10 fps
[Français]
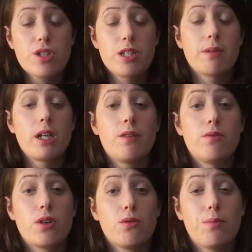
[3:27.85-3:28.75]
j'aimerais
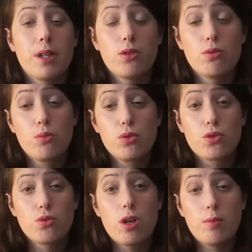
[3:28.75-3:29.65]
avoir une paire de
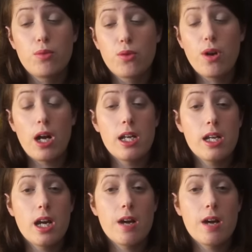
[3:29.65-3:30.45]
boots noires pour aller